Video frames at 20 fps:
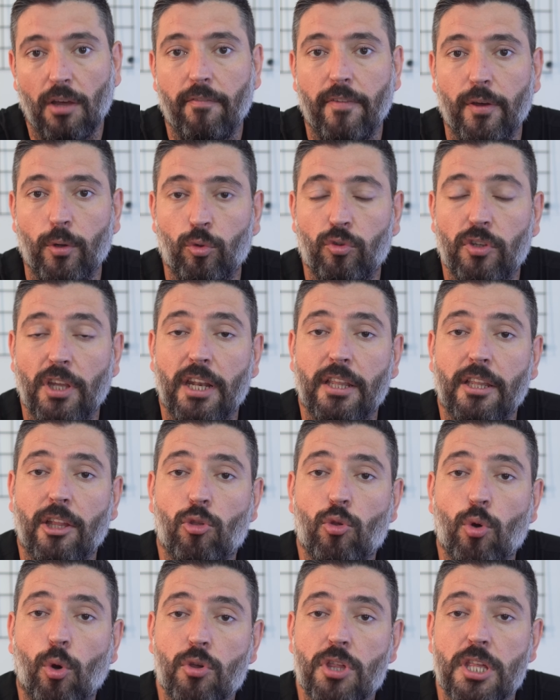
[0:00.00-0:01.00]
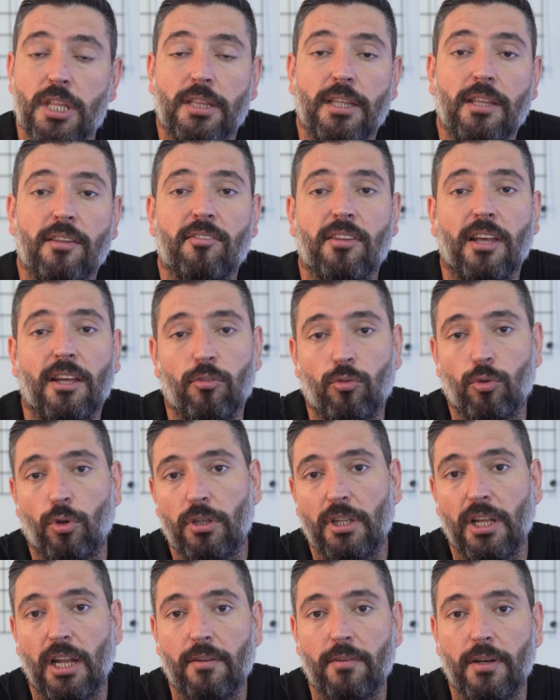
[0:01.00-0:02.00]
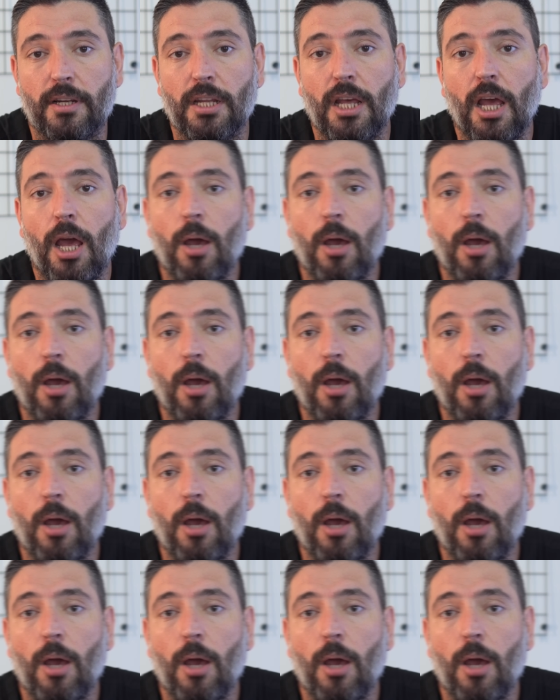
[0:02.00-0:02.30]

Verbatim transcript: ve üzerinde çok ciddi sensörler var.